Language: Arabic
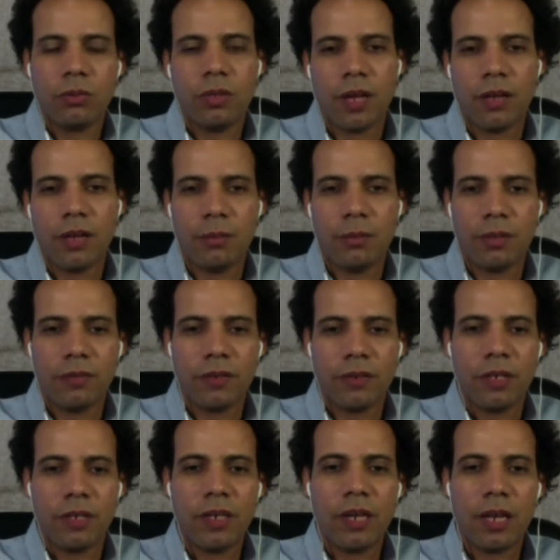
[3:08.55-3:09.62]
من الفنانين
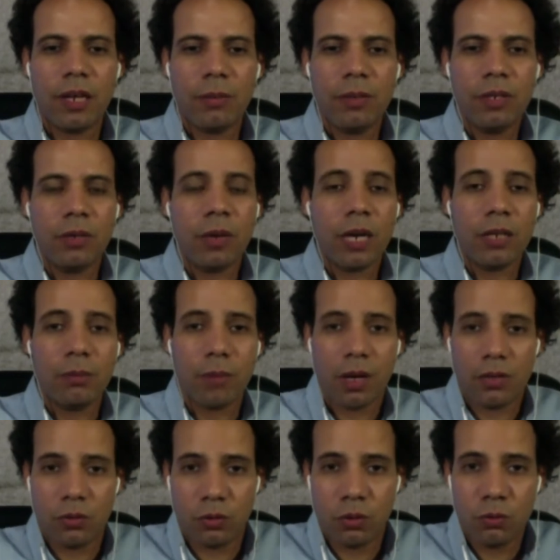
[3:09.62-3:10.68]
العالميين الواحد ما
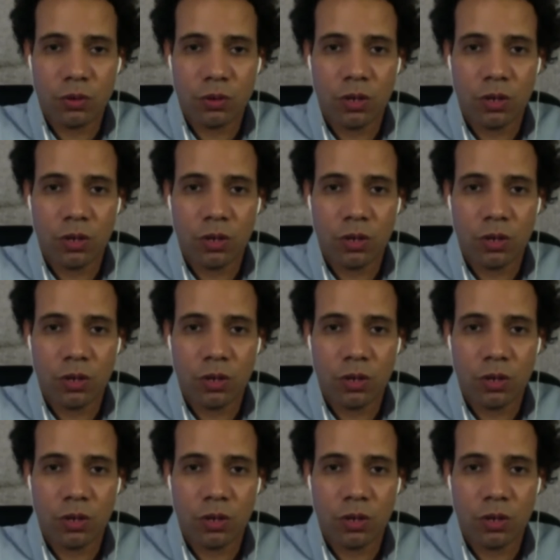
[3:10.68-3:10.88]
عاصرهمش